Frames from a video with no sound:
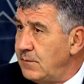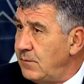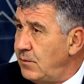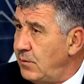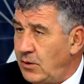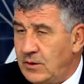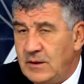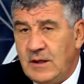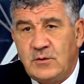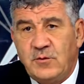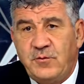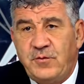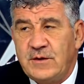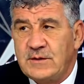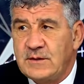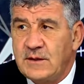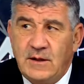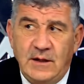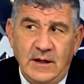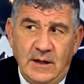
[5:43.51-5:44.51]
وحدات
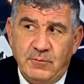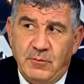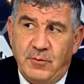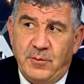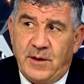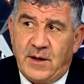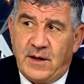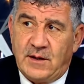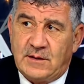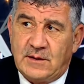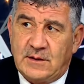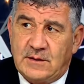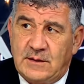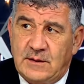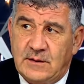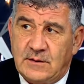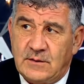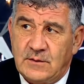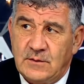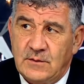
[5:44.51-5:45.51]
وفيصل لعب مباريات
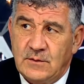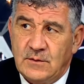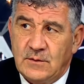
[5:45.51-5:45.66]
كثير